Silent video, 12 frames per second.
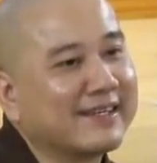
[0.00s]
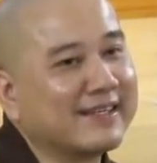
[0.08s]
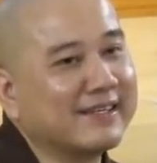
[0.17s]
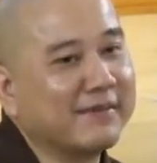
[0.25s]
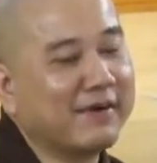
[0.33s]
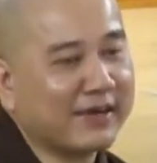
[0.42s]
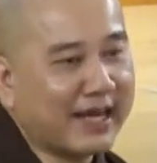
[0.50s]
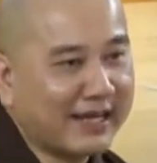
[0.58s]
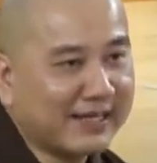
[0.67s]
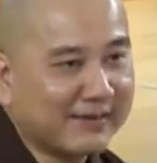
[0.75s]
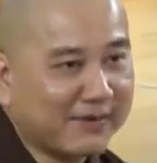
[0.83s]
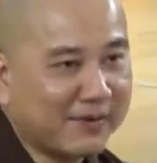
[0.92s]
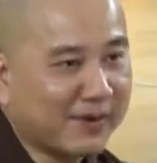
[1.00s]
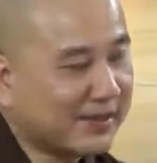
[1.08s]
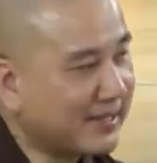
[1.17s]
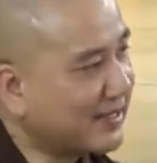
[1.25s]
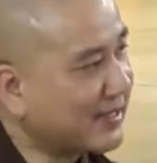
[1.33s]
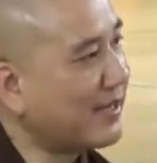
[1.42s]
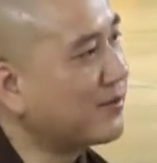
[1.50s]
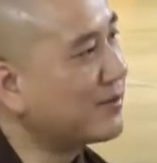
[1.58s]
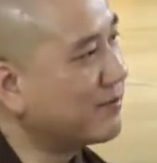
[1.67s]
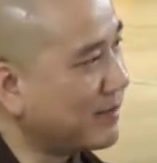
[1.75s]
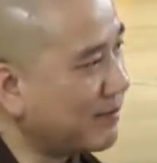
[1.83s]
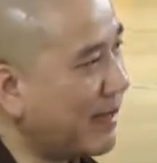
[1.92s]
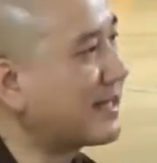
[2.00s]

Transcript: nhưng mà hồi nãy giờ Pháp Hòa chia sẻ quý vị bảy